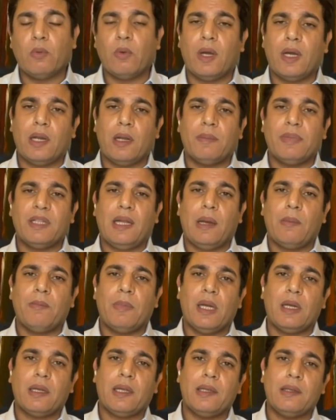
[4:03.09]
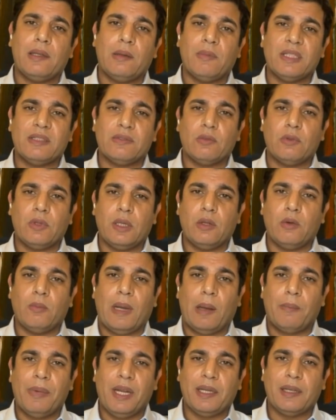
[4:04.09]
وانا بتحمل كل المسؤوليه
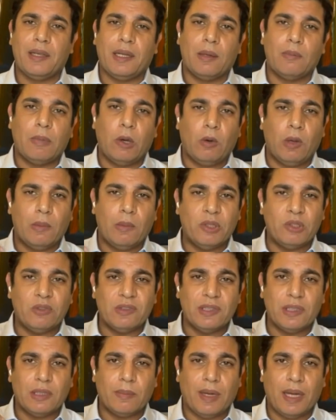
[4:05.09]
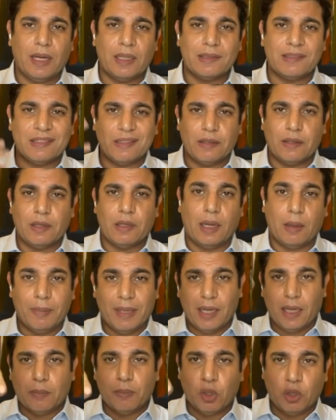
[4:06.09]
وما عم بحكيك عن موعد بده يصير بعد سنه عم
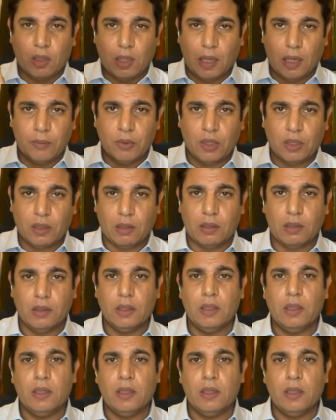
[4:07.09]
بقول لك بكره على بكره